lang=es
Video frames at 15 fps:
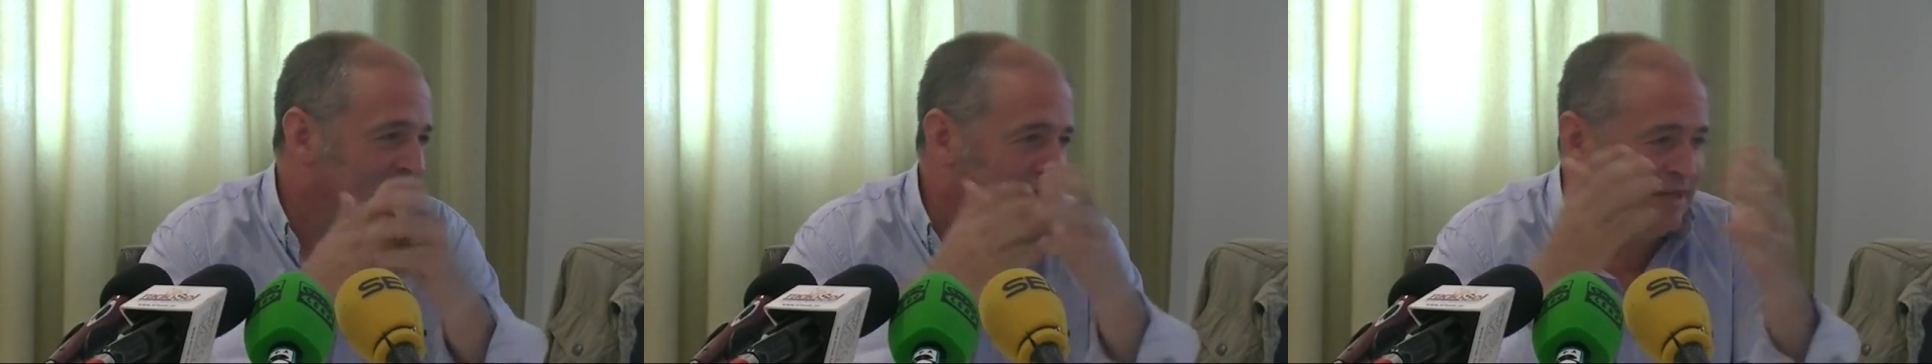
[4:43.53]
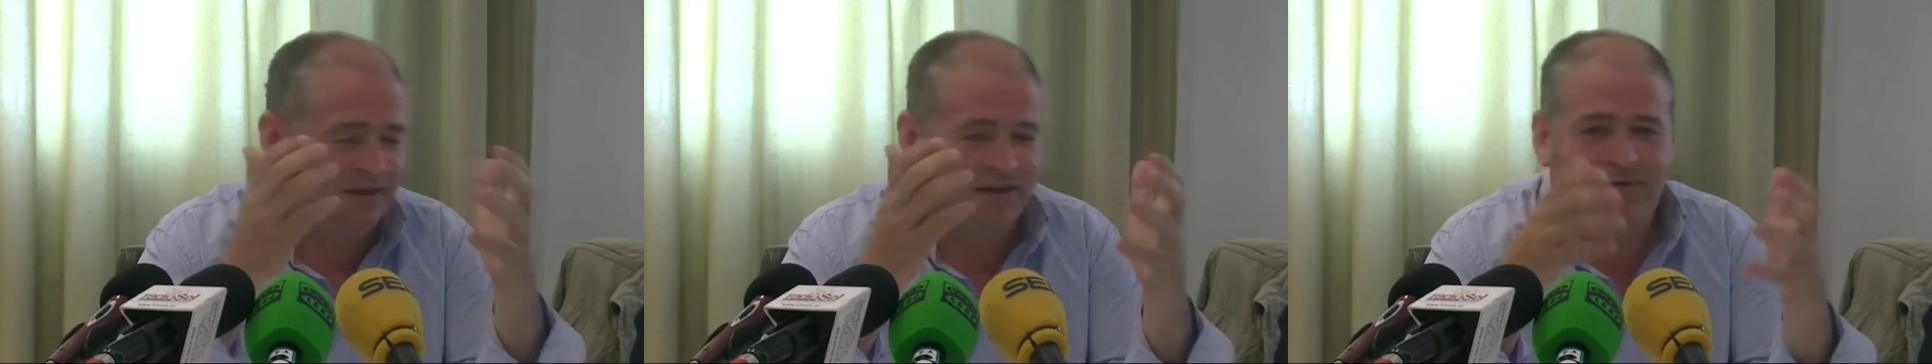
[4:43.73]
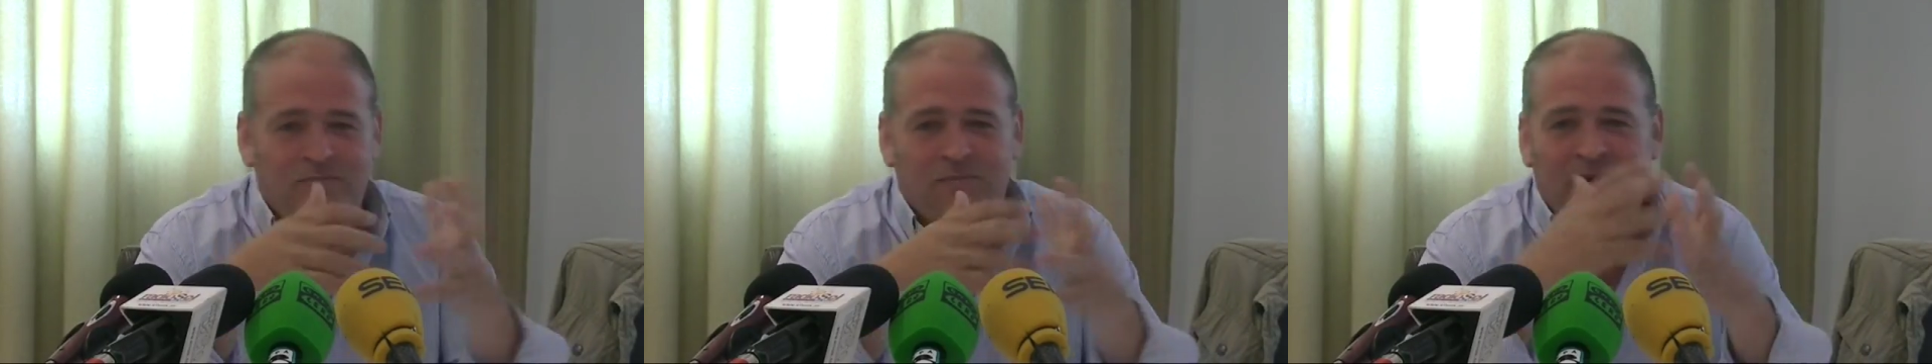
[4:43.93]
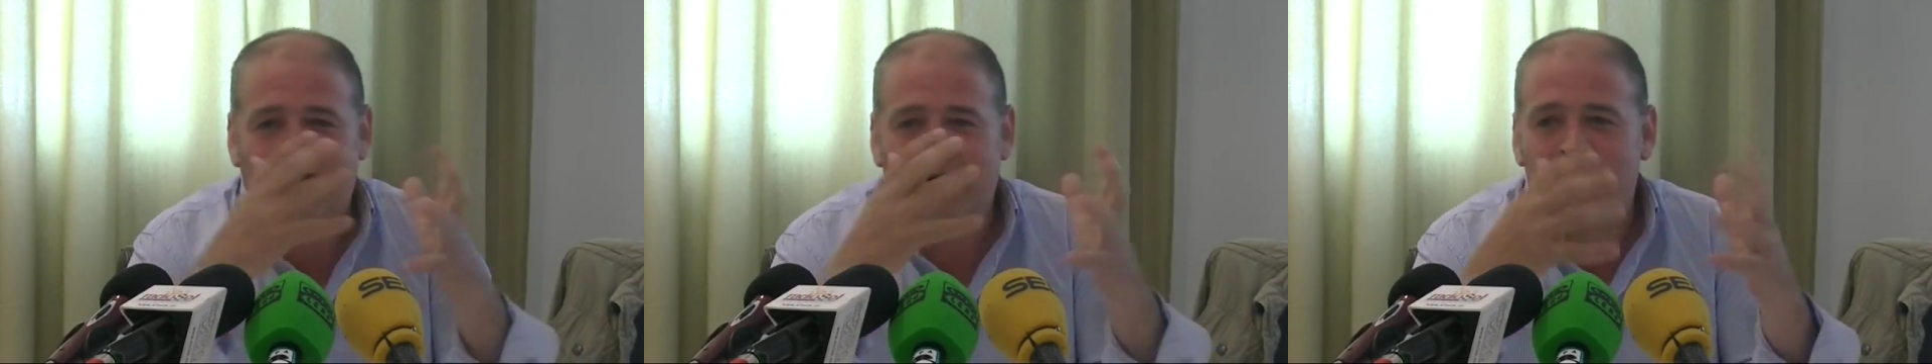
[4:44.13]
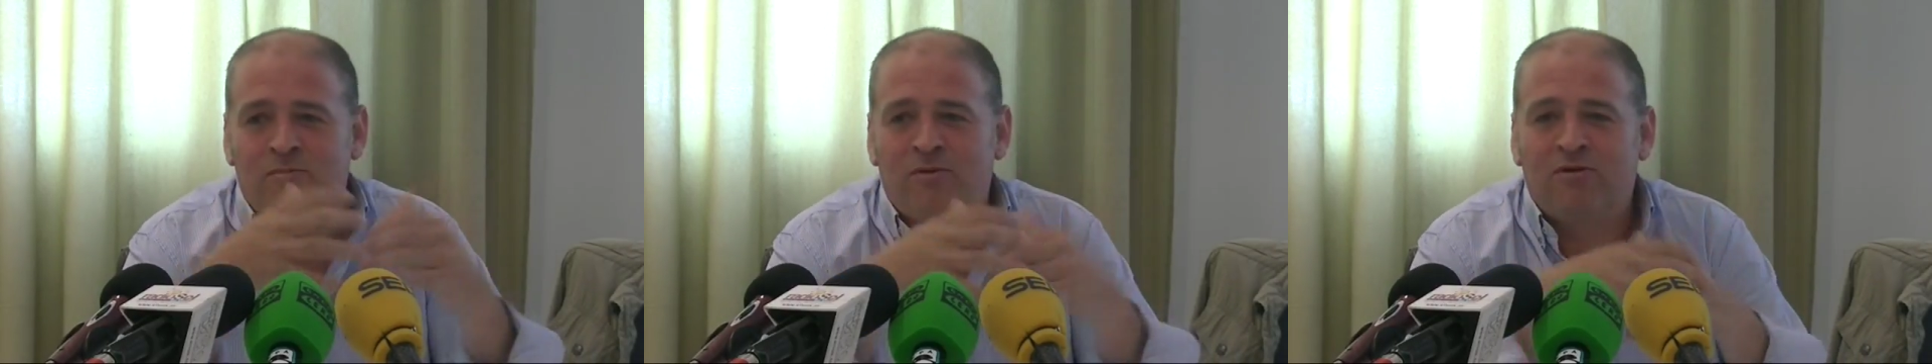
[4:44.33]
y
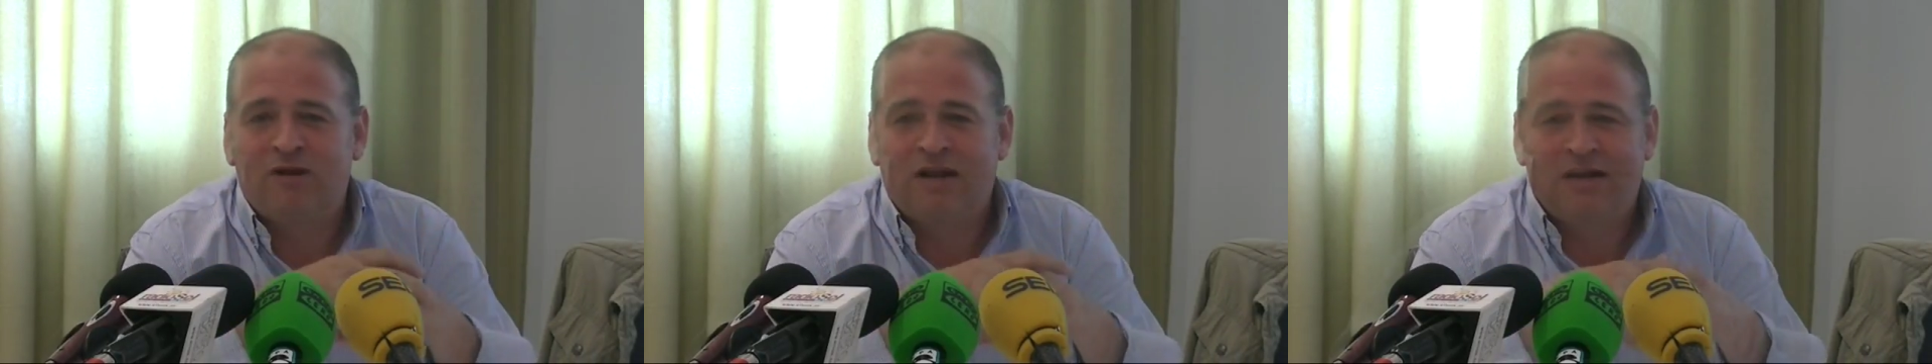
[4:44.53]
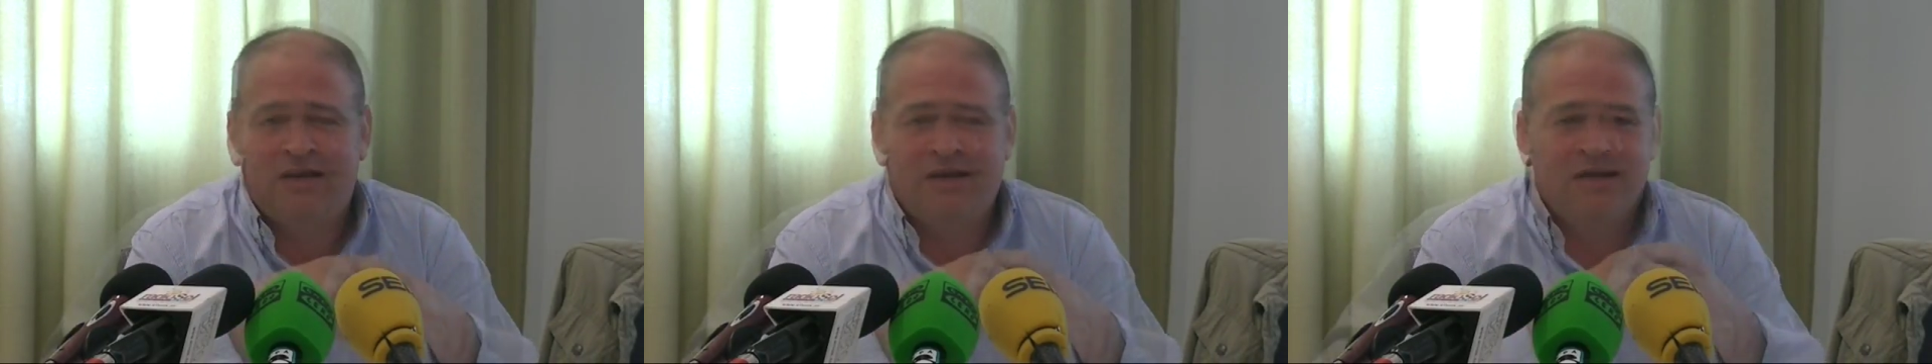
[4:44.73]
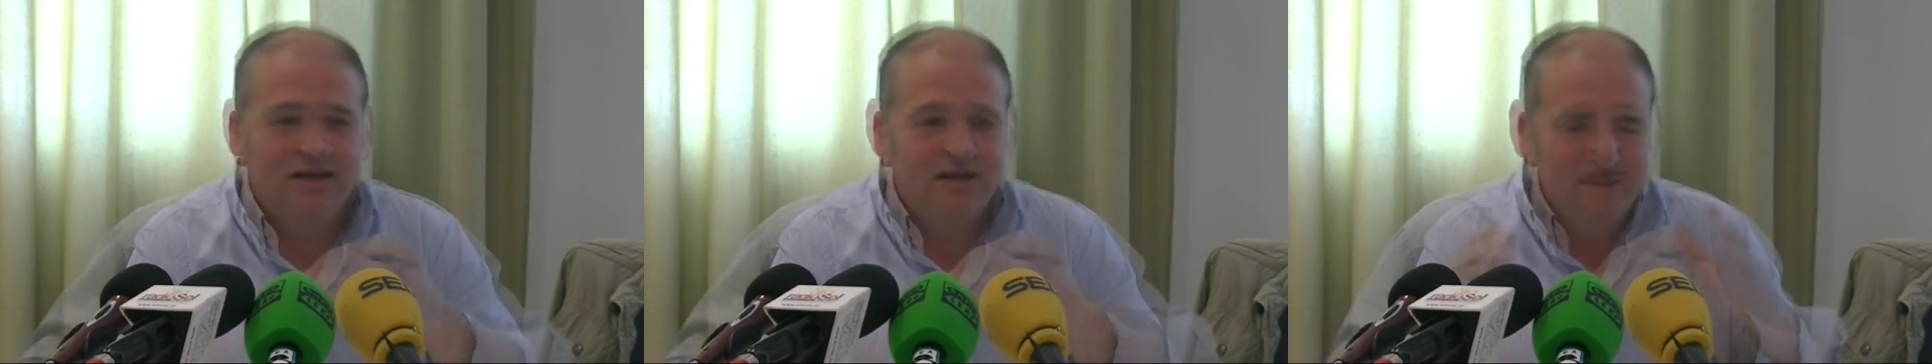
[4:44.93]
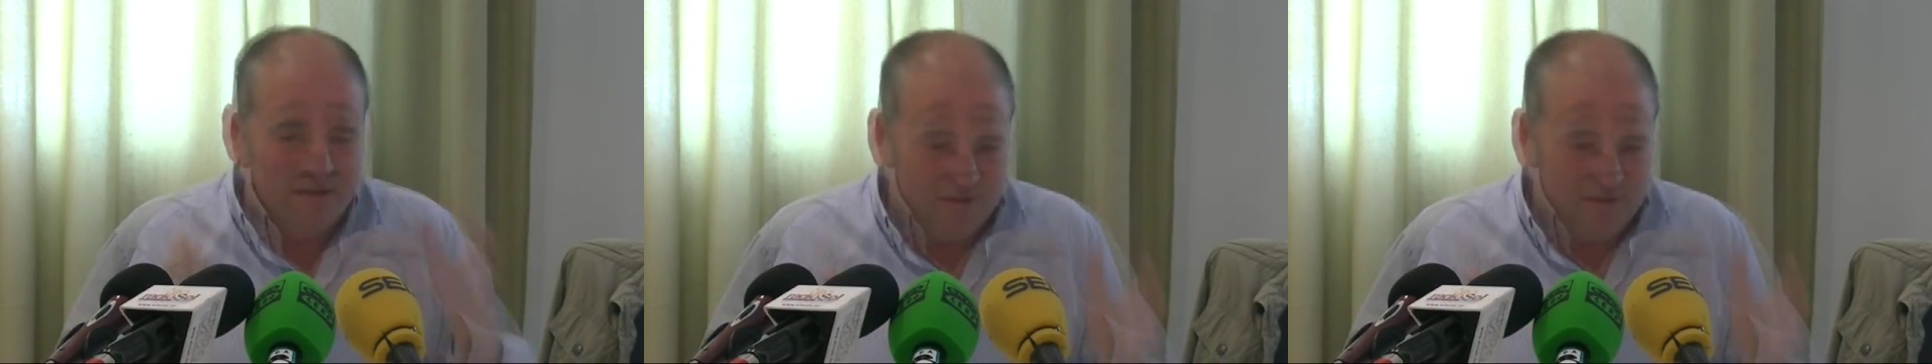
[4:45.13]
explicará un poco la línea.